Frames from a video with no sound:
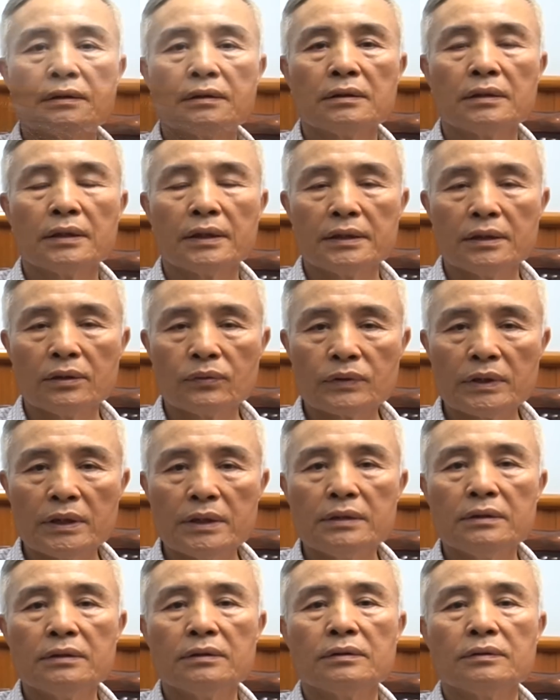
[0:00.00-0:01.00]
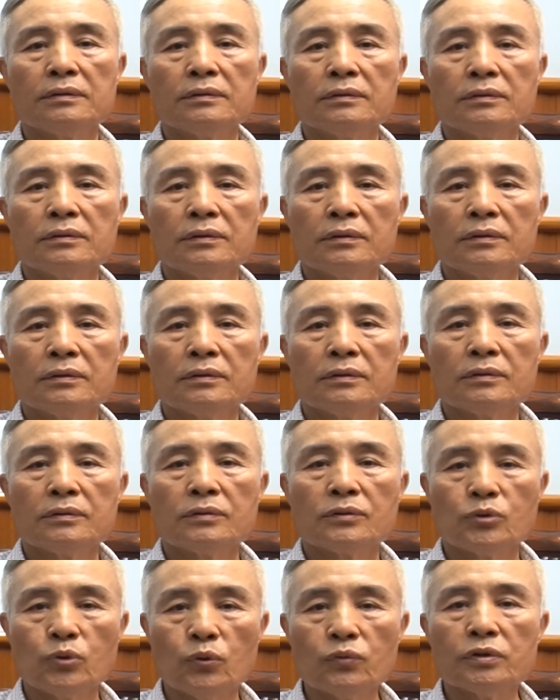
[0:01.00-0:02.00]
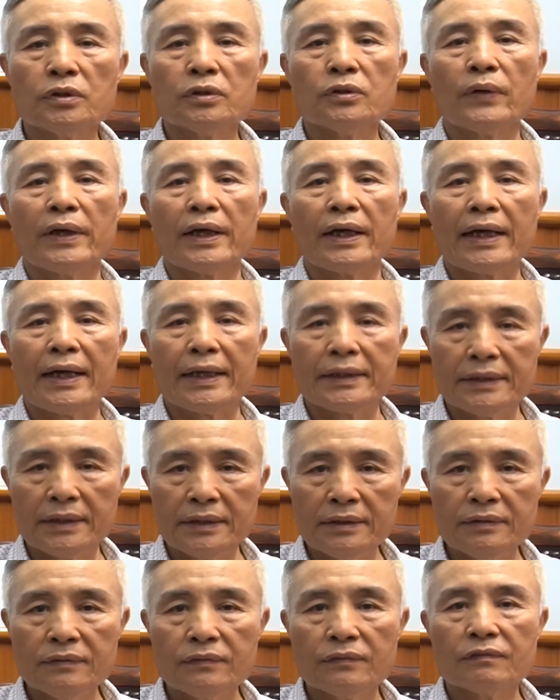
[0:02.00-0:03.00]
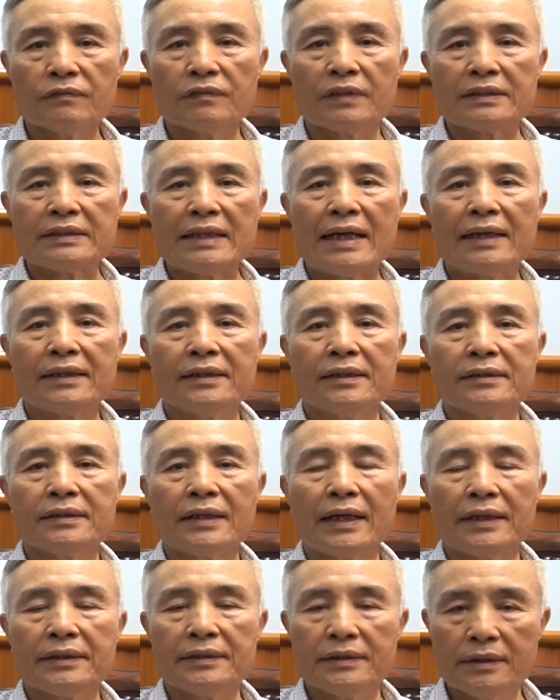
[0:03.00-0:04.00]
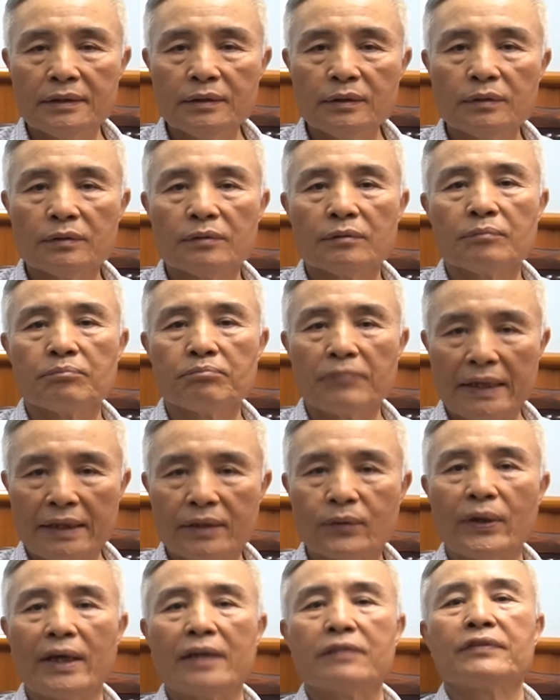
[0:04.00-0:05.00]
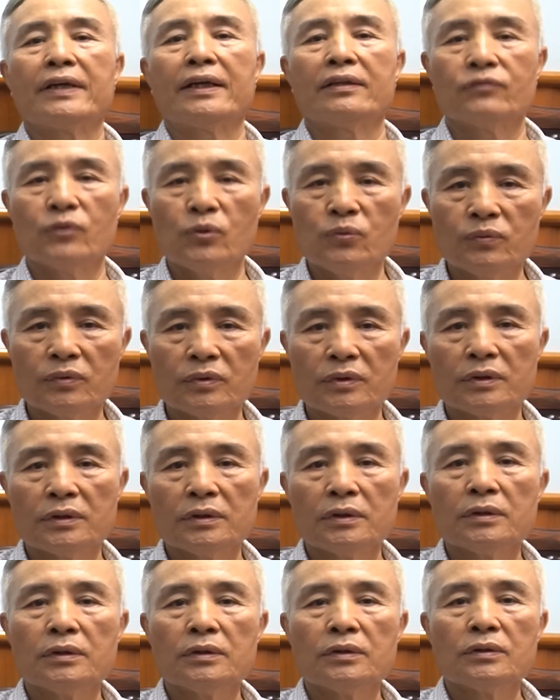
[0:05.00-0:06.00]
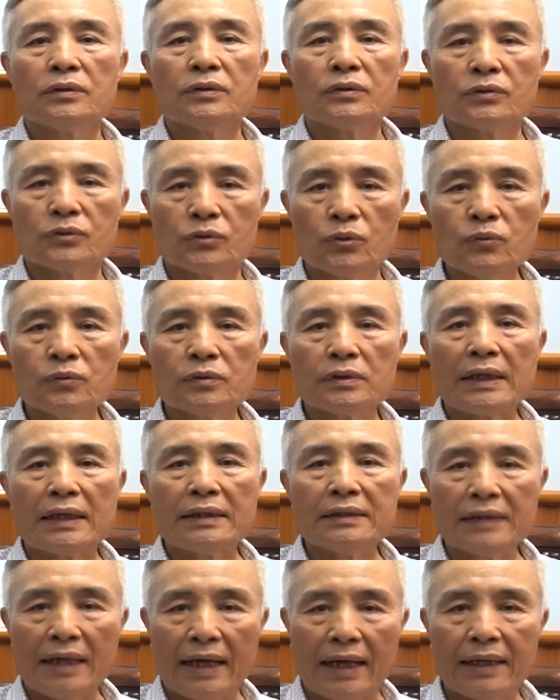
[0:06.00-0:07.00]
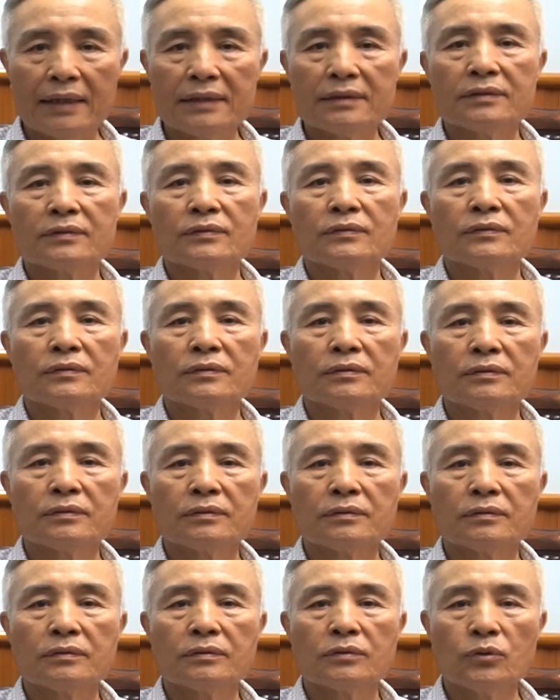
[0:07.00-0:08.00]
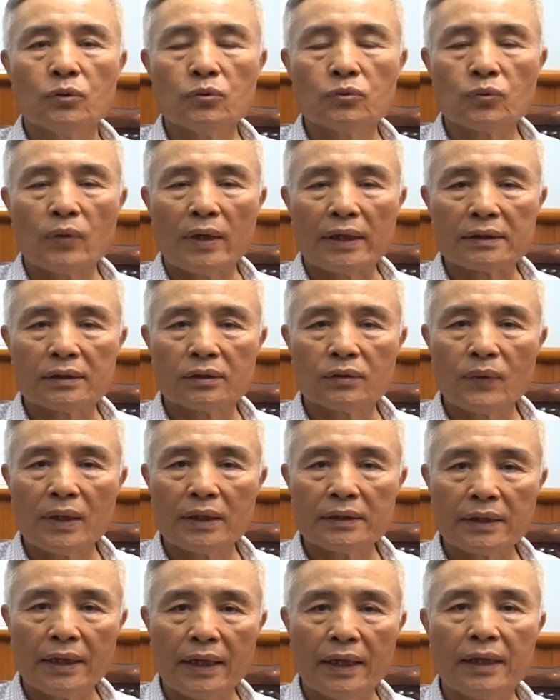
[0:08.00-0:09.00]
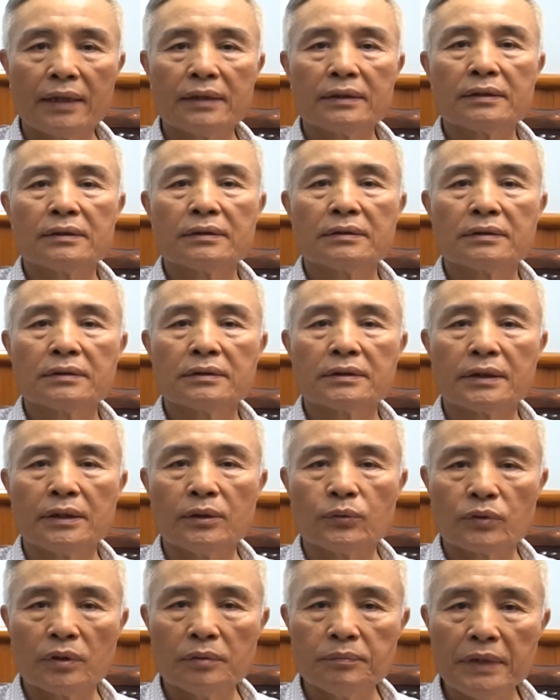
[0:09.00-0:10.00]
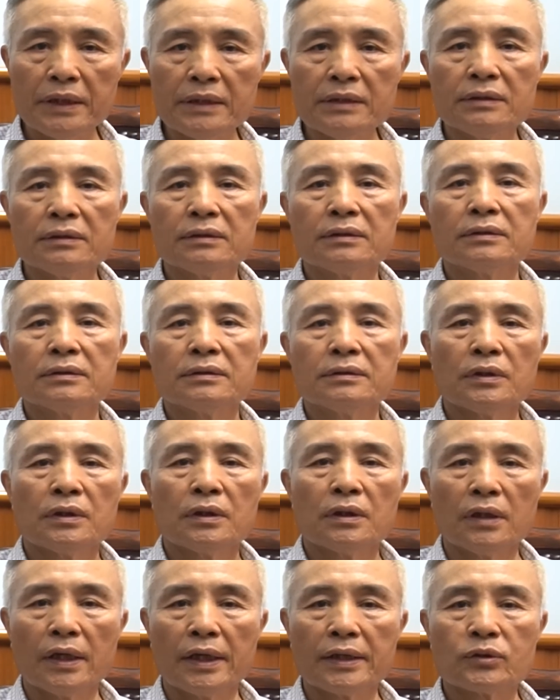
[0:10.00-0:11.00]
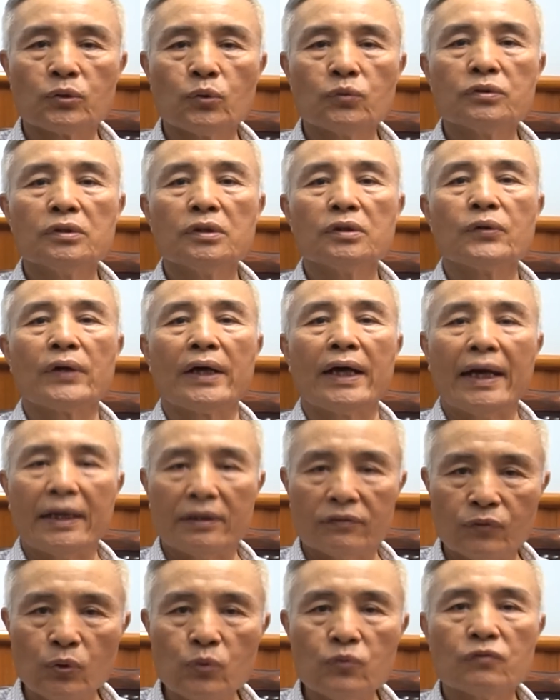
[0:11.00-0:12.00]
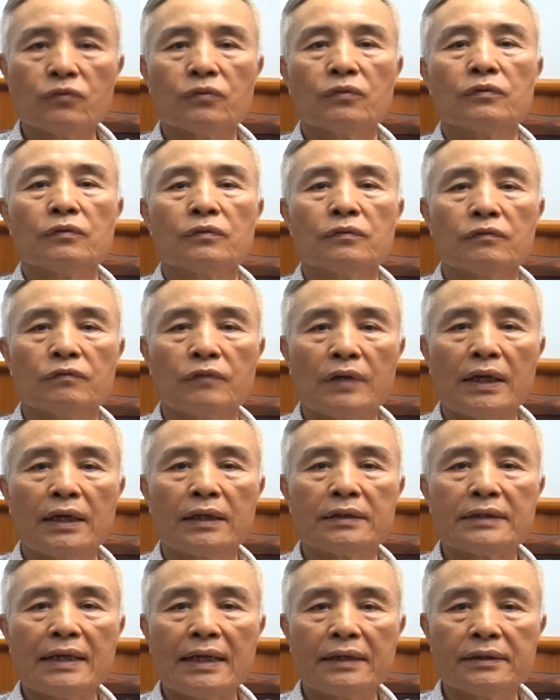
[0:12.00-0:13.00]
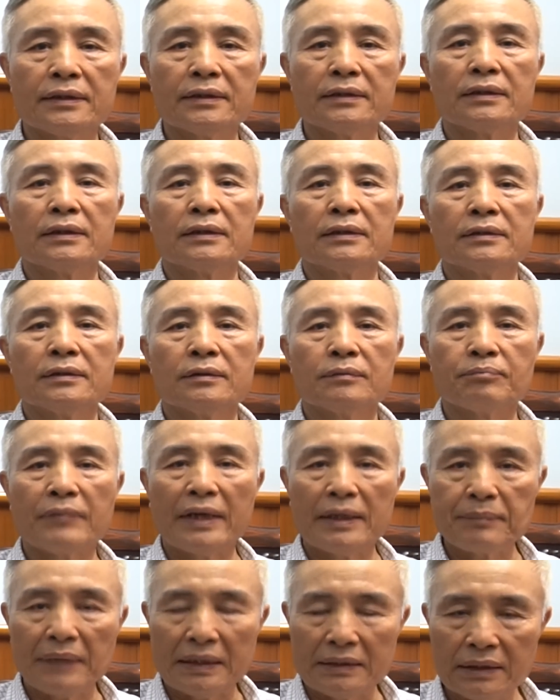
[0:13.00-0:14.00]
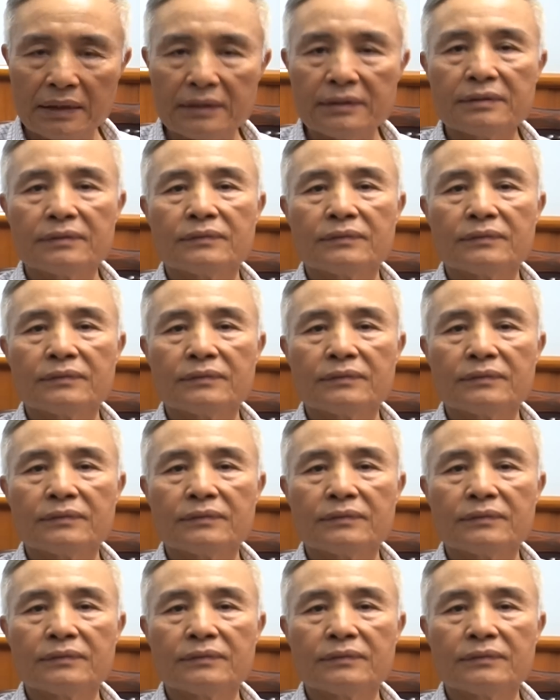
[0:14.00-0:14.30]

Lời đầu tiên, chúc sức khỏe Hải Yến và gia đình Hải Yến mạnh khỏe và hạnh phúc. Chúc khán giả, chúc toàn toàn thể cựu chiến binh lời chúc sức khỏe, hạnh phúc và gia đình may mắn nhất.